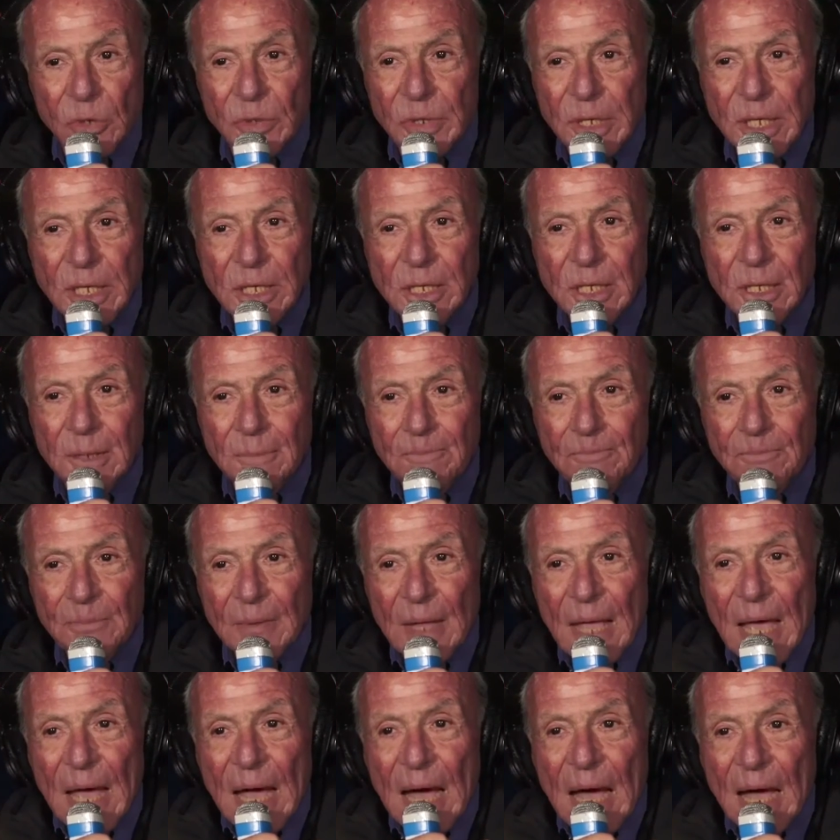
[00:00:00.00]
X,
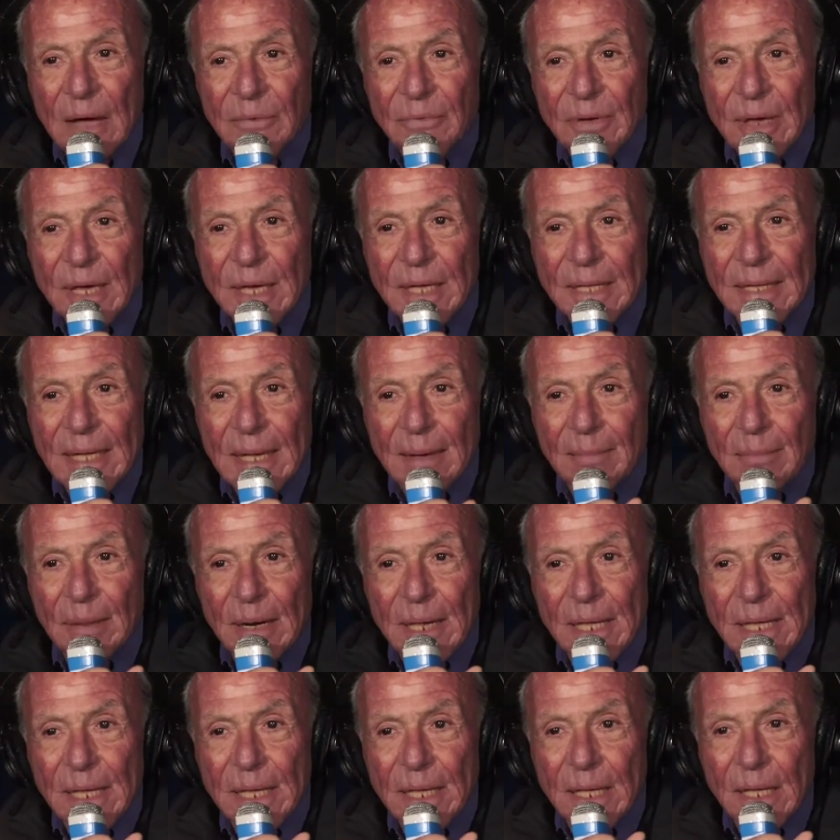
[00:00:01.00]
avait
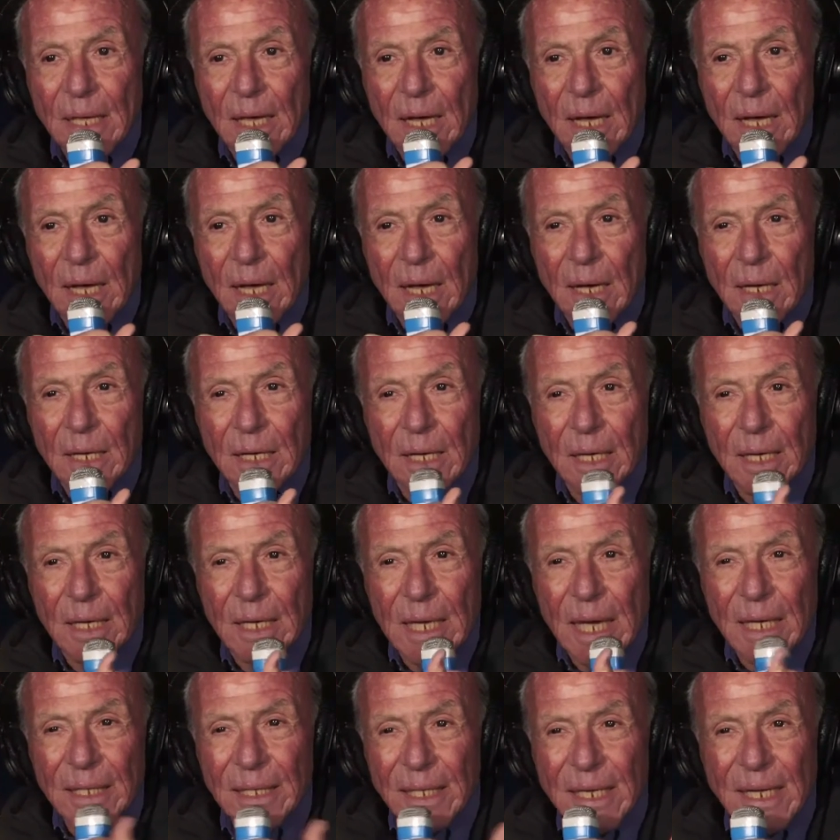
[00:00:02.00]
établi un
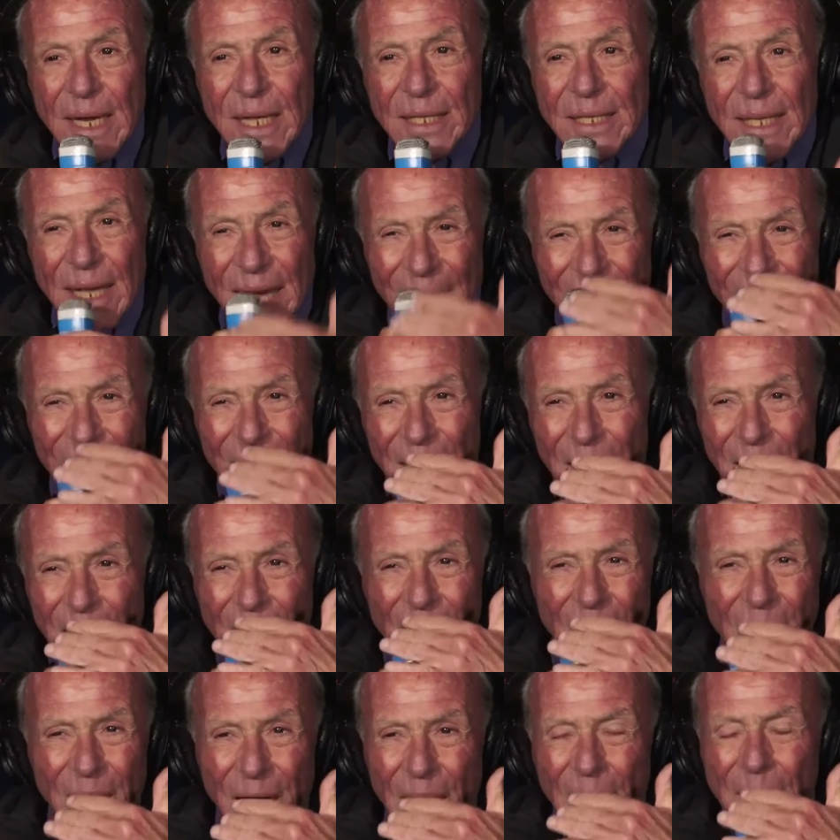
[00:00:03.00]
quadrilatère
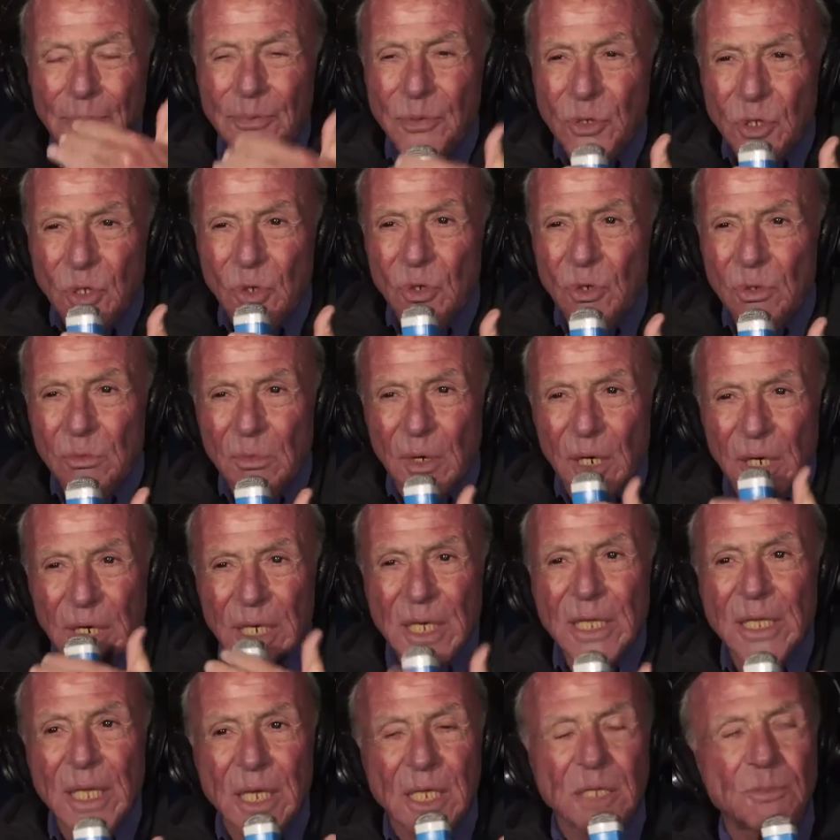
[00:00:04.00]
absolument
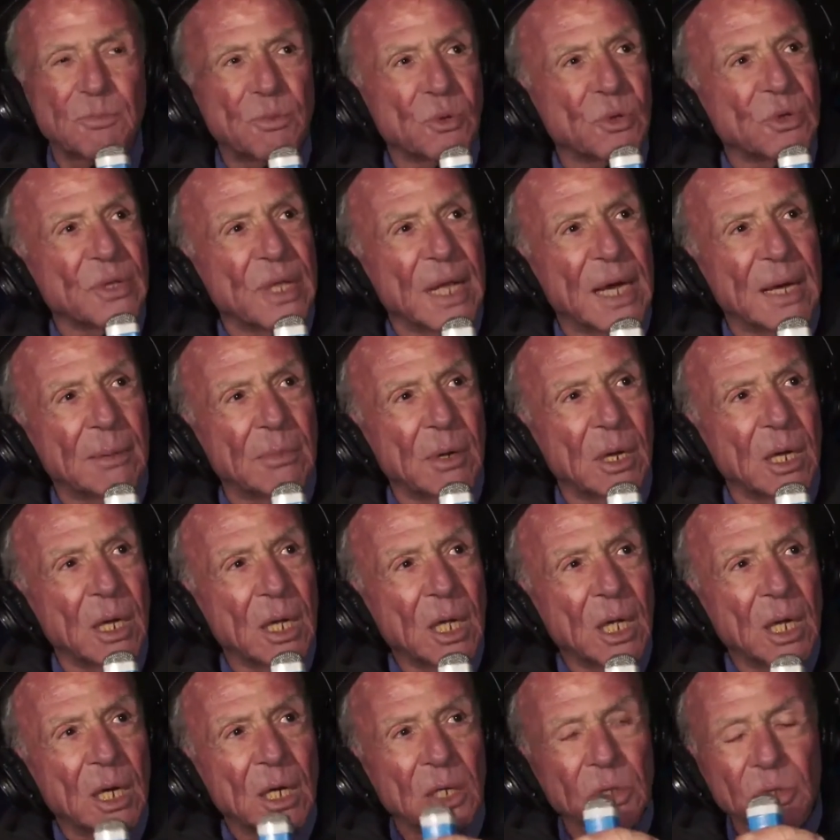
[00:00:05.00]
inexpugnable
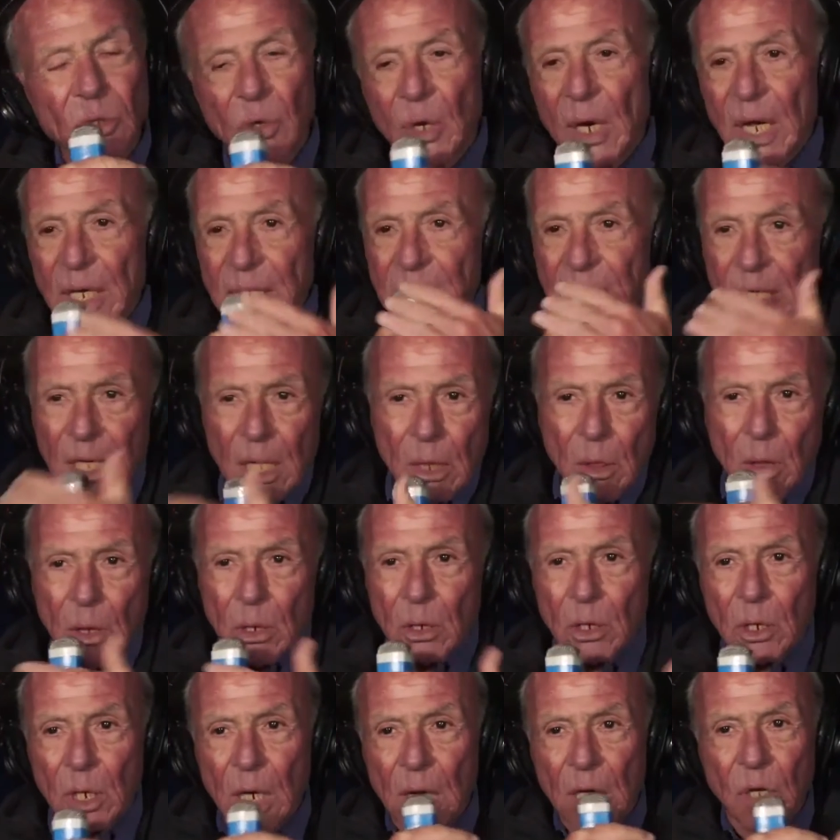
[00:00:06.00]
entre la Seine,
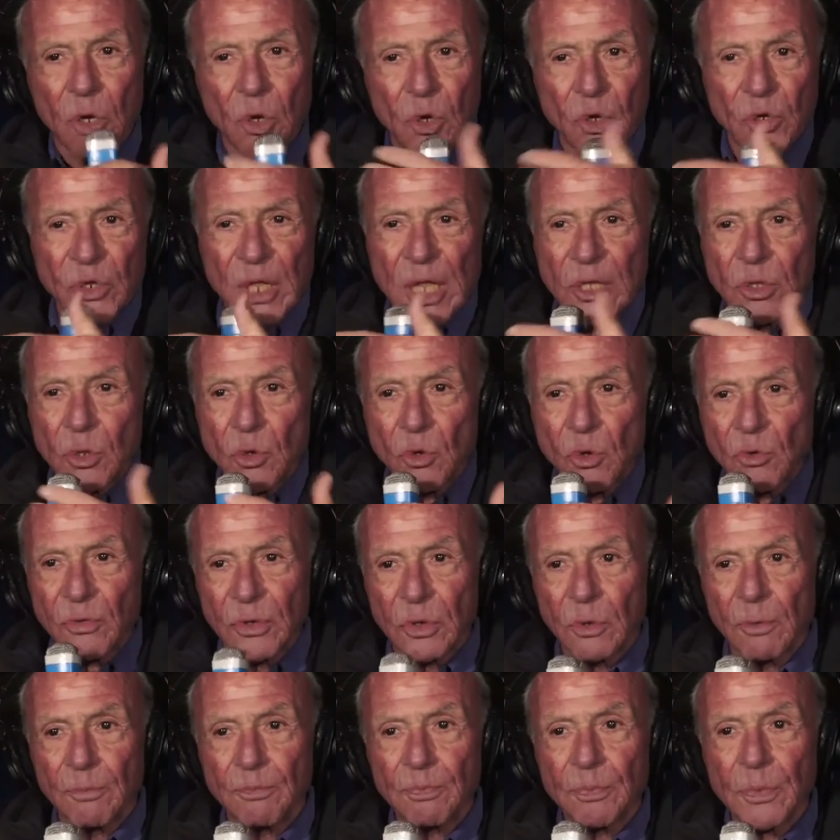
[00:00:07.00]
euh, la colonnade du Louvre,
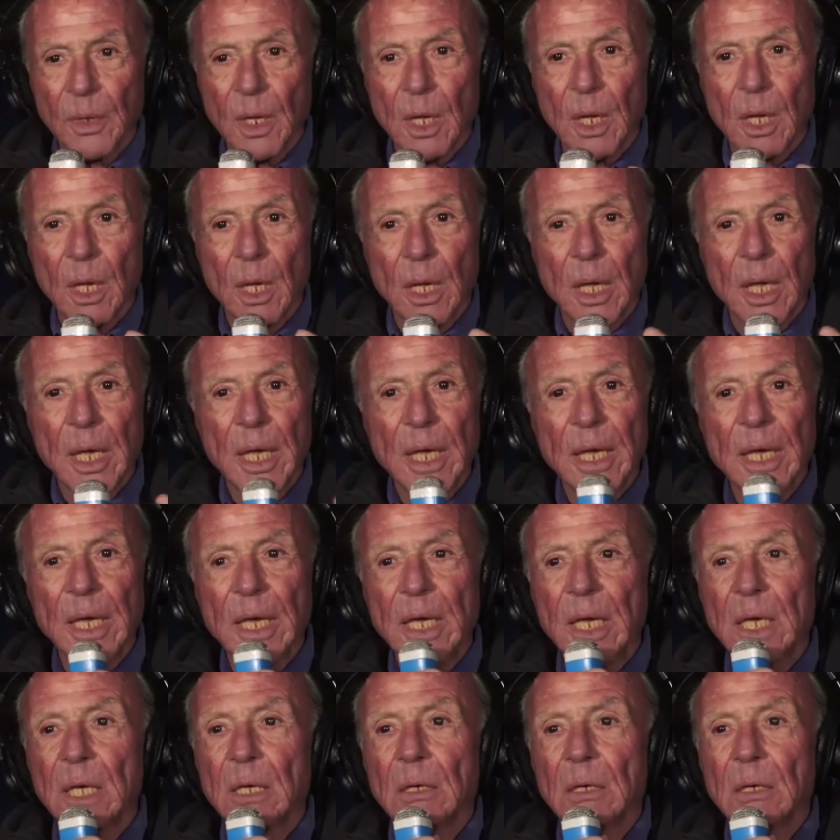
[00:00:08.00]
et